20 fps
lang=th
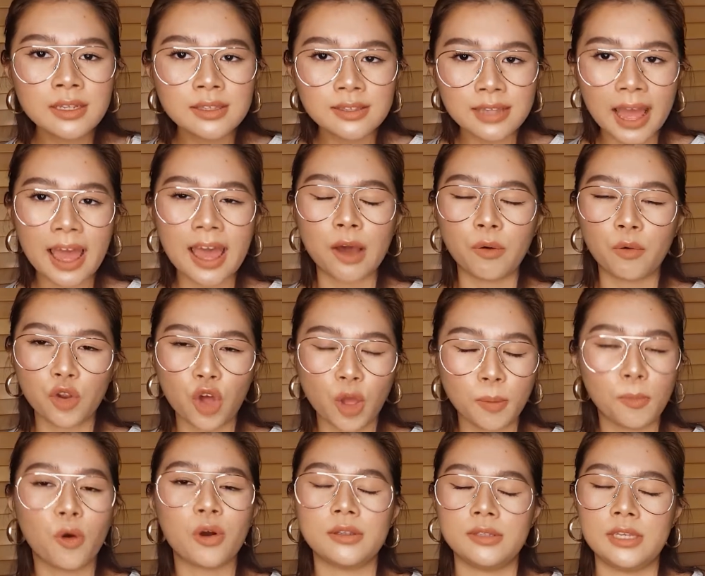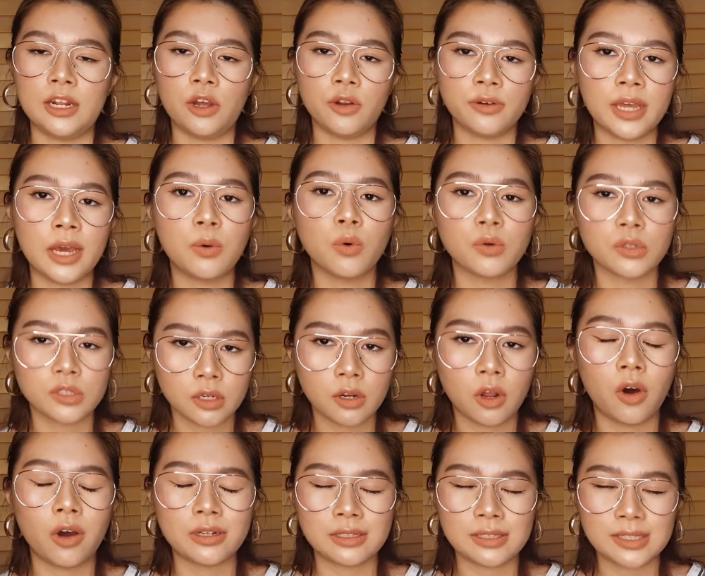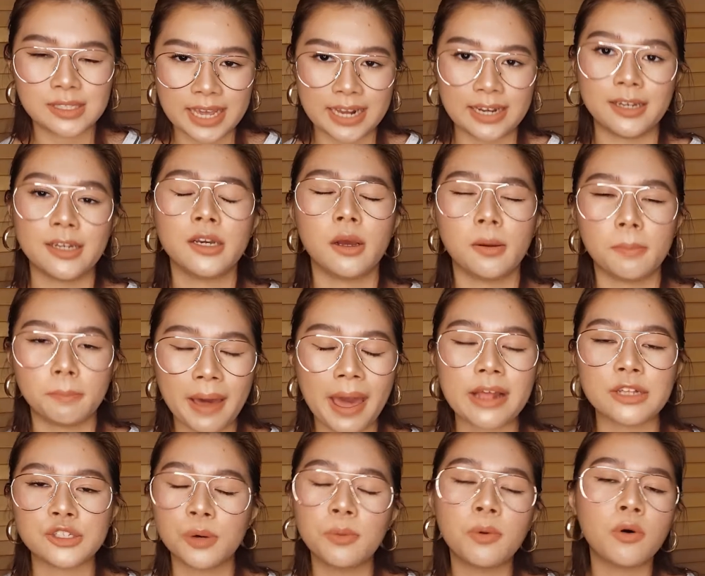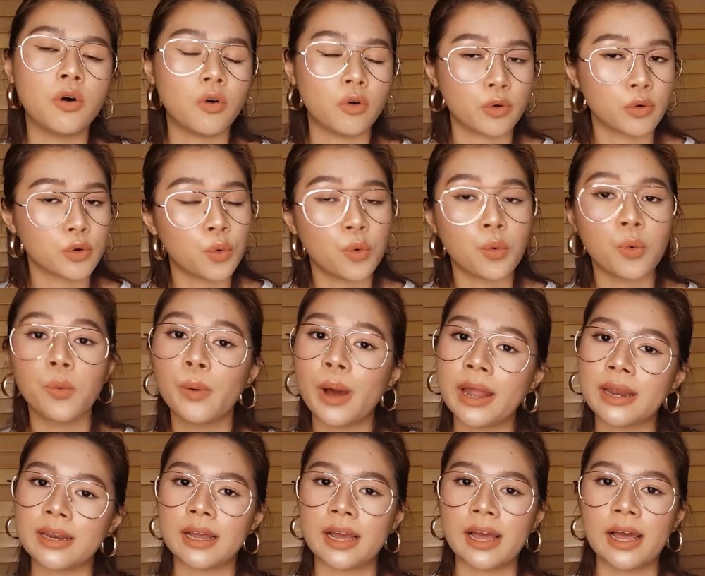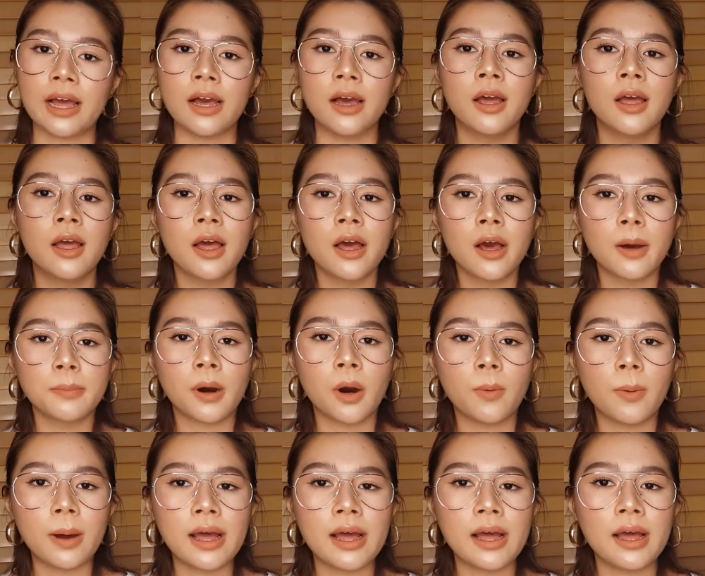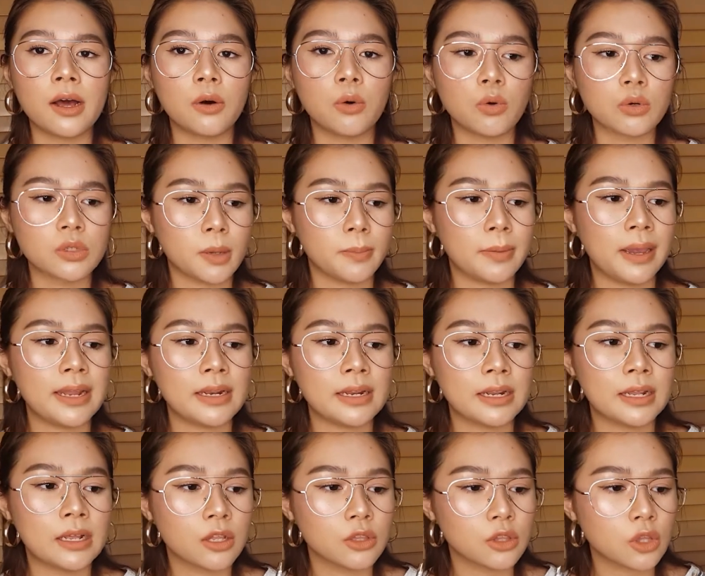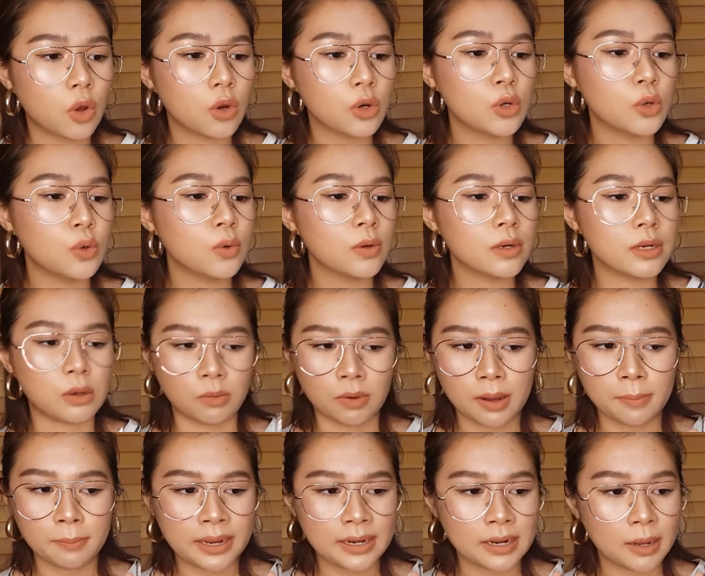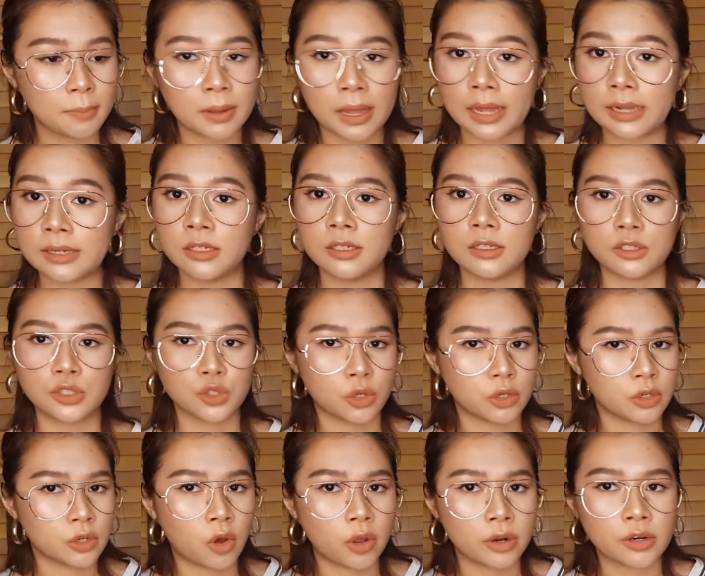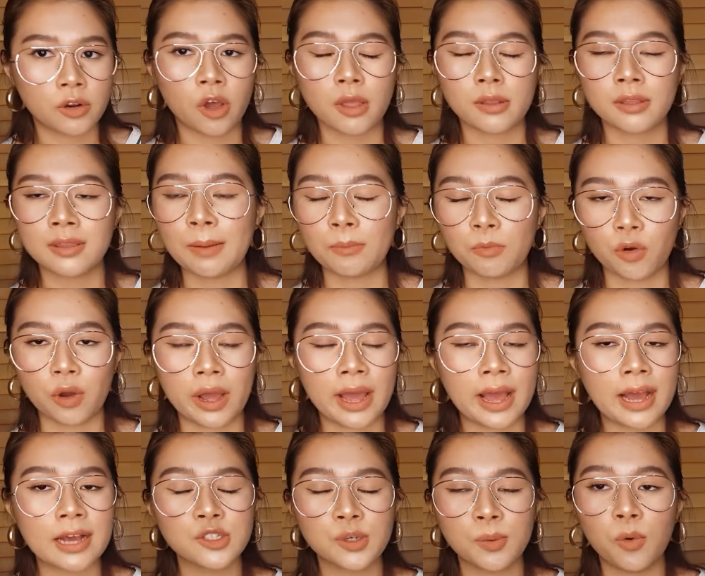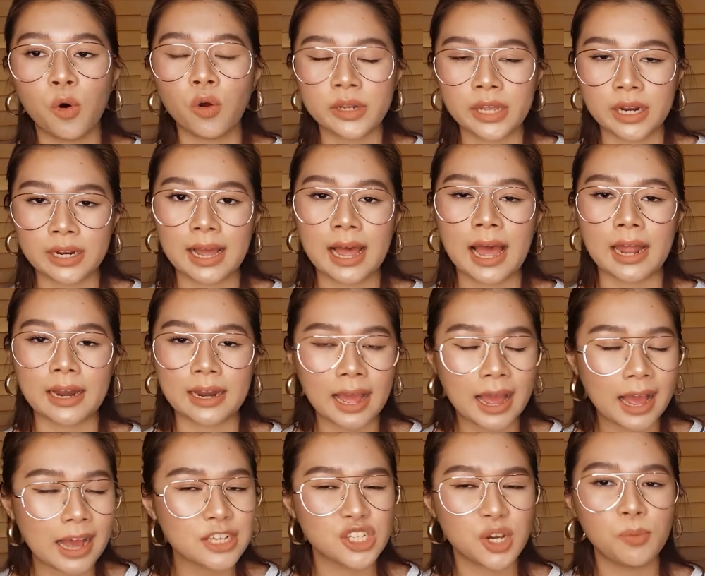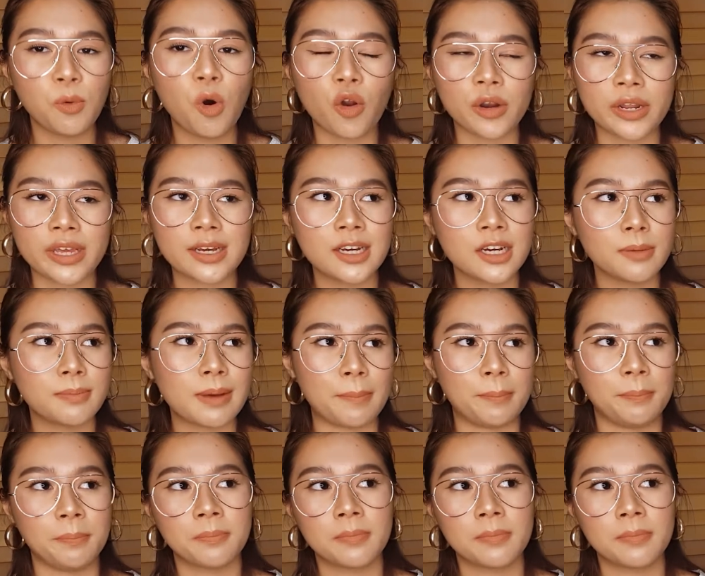แต่โดยปกติแล้วเนี่ยอุ๊กจะนอน เจ็ดถึงแปด ชั่วโมงทุกวันค่ะเพราะว่าอุ๊กจะไม่โต้รุ่งหรือว่าไม่ทำงานดึกจนนอนน้อยต่ำกว่าห้าชั่วโมงเด็ดขาดห้าชั่วโมงนี่คือแบบ